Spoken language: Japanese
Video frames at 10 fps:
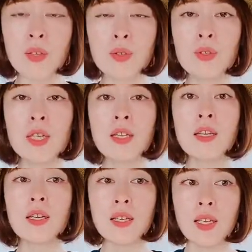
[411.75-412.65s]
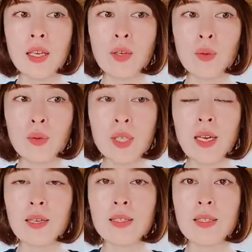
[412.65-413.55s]
偶然的にこのさ
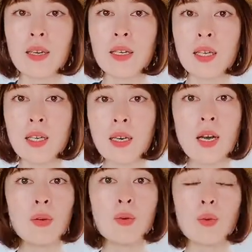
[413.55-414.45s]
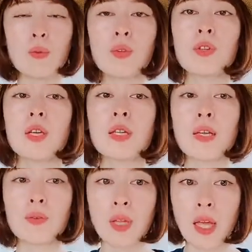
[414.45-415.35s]
んがつから切り替えようと思っていた
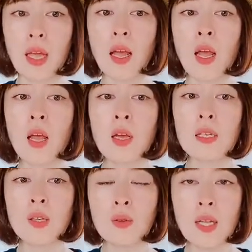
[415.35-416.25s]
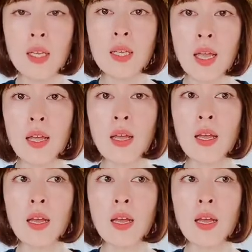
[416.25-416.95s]
ので、そんなにね、